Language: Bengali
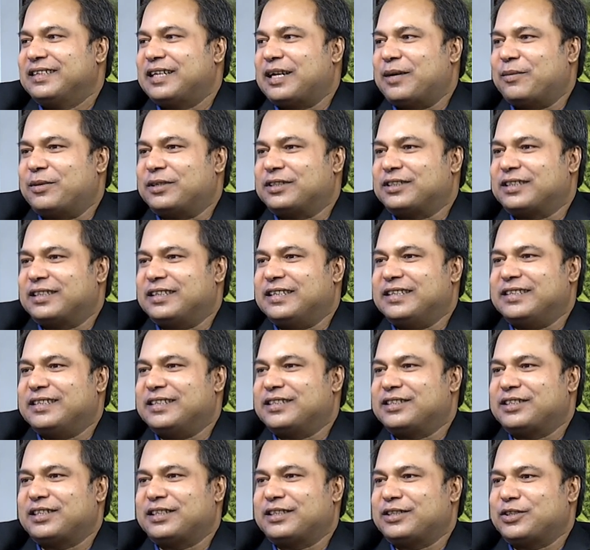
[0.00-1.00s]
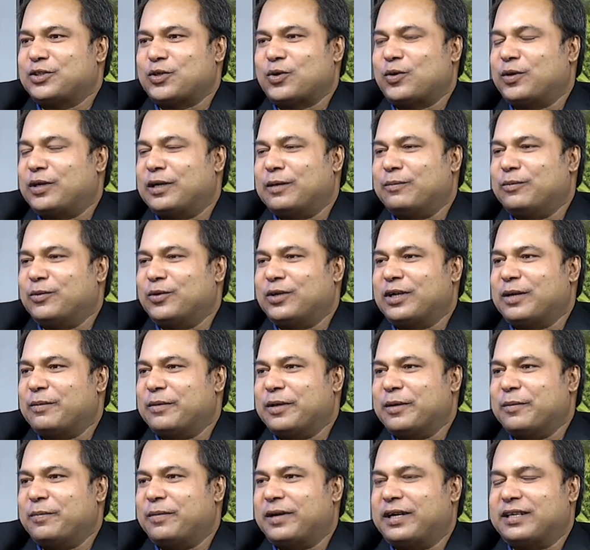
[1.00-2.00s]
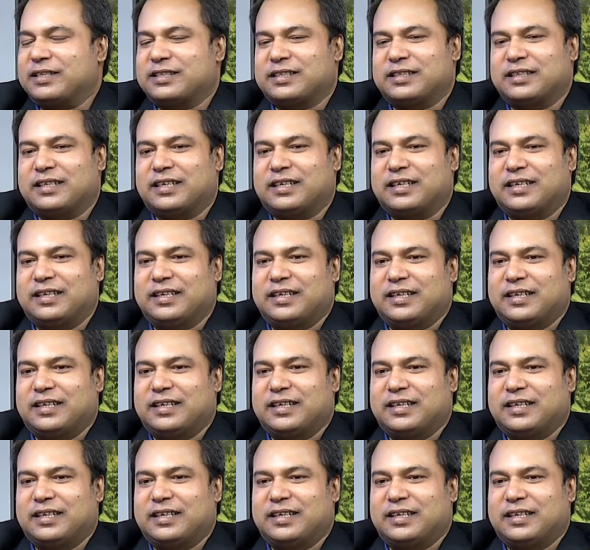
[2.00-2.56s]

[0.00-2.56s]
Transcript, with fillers: আমার সাথে নিজের সাথে সংগ্রাম করে আমি পারছি না